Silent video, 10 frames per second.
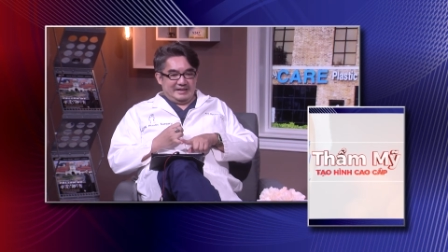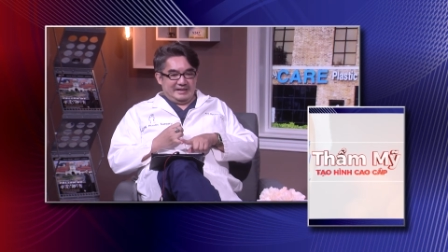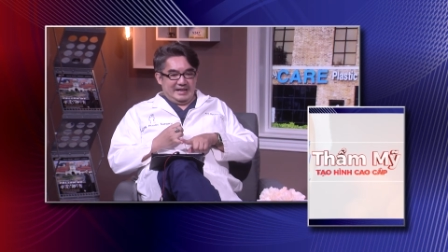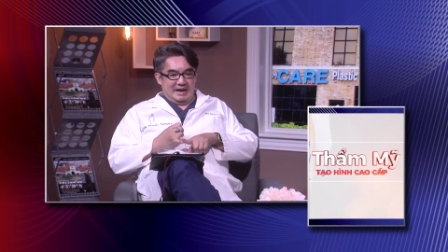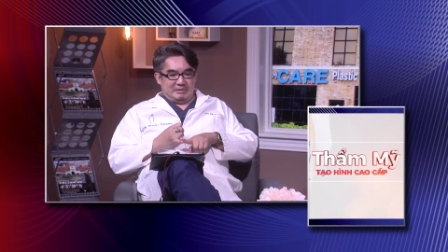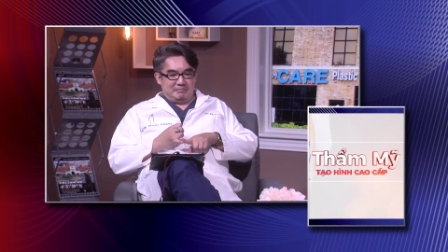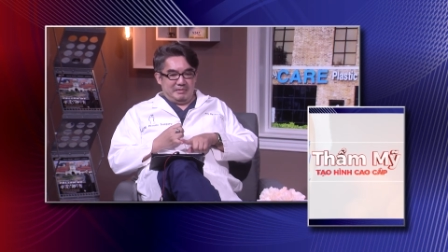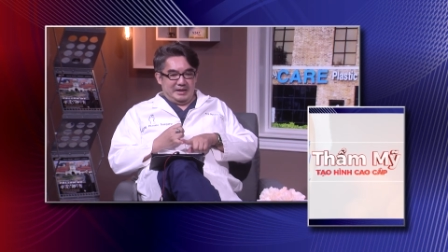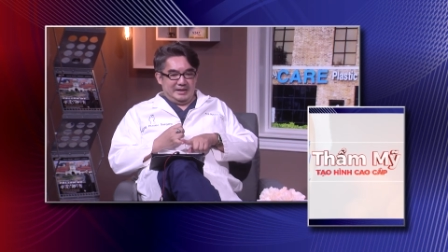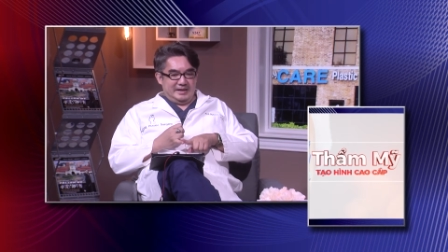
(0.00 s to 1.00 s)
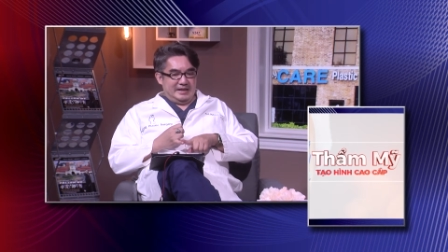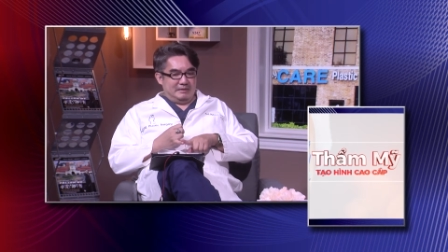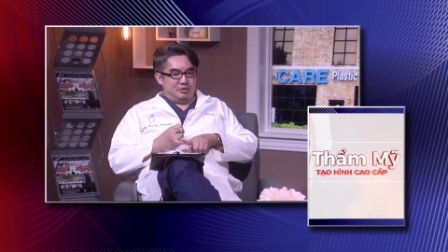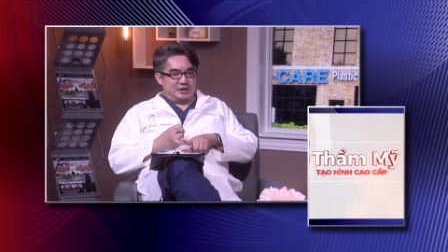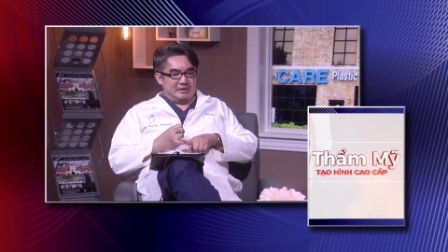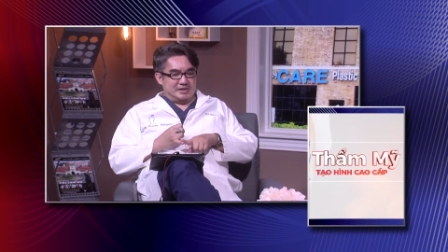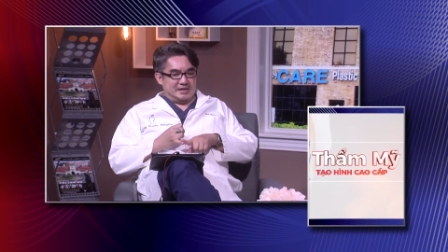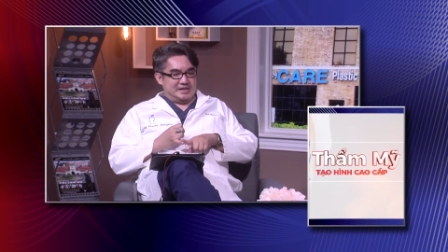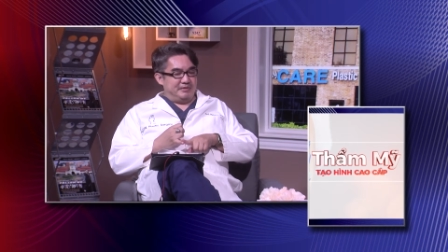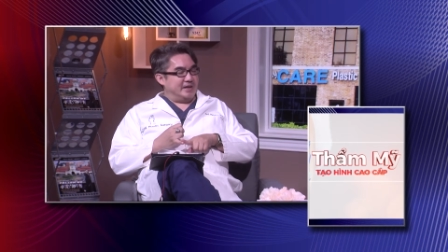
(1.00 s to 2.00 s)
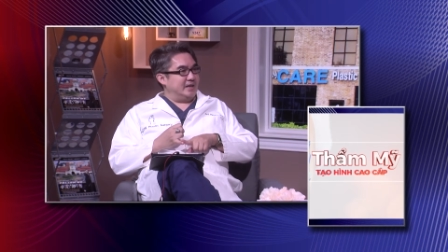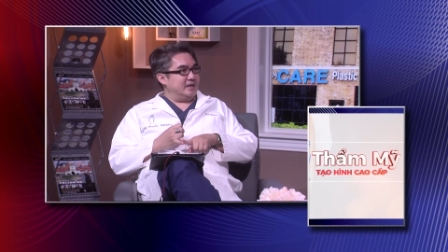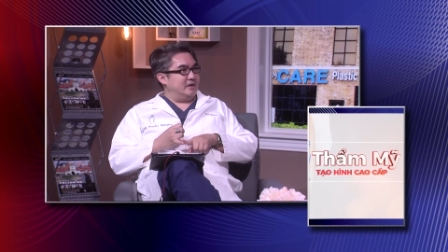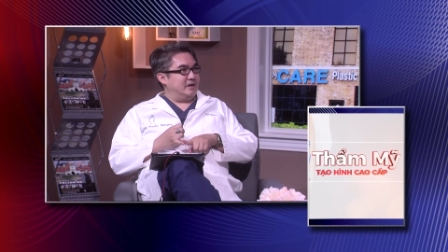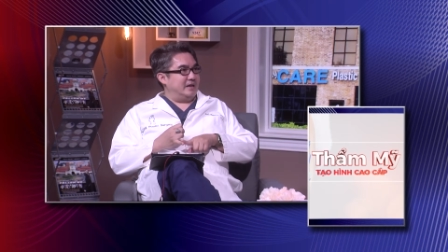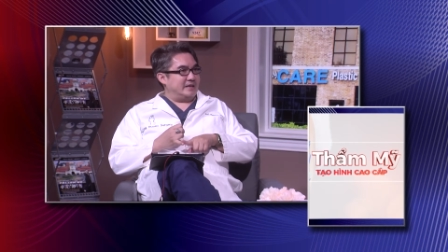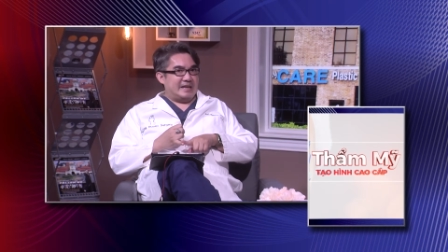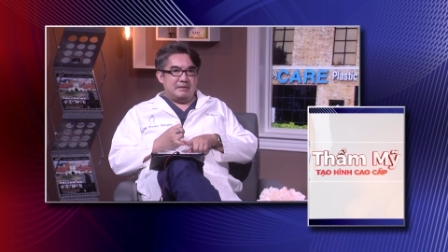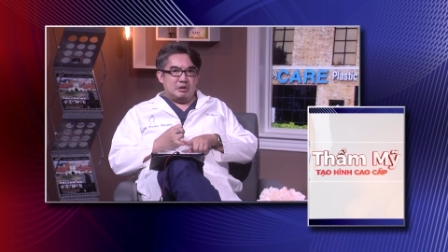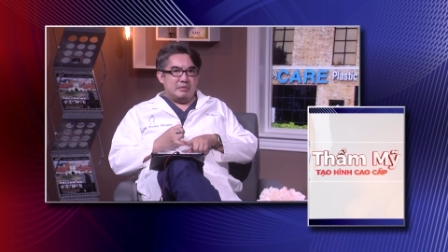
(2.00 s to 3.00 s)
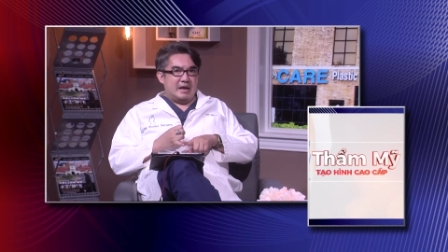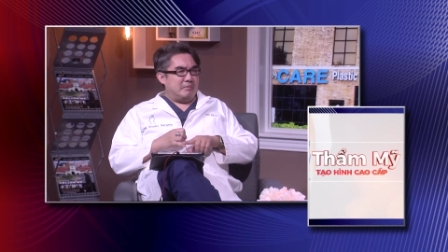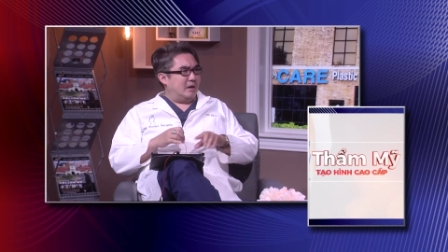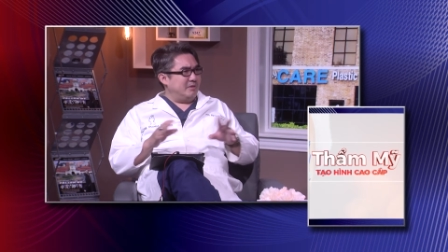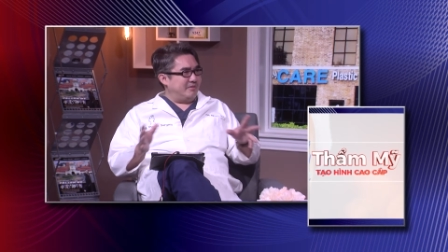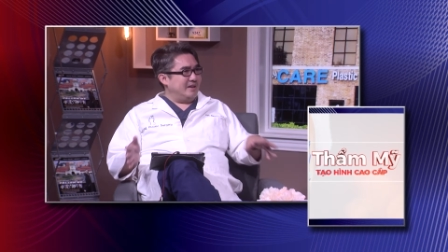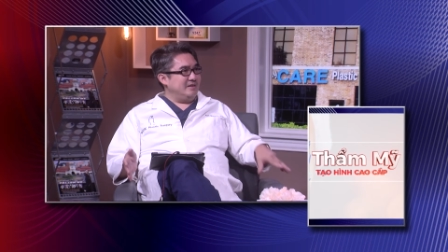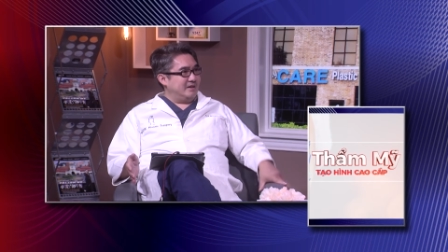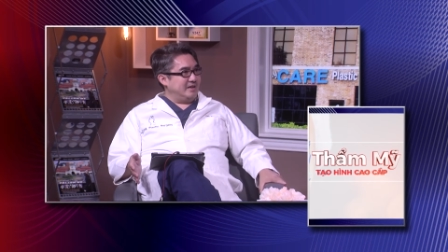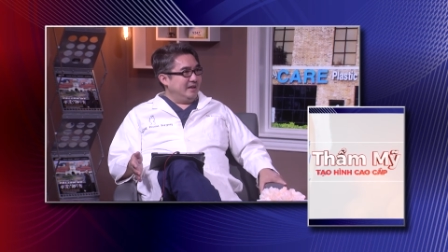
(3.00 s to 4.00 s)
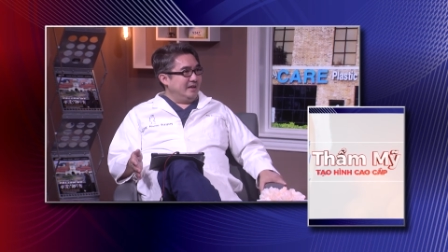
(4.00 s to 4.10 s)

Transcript: uh, đi làm thẩm mỹ đi hay là mua gift certificate cho là kem chống nám không có phải như vậy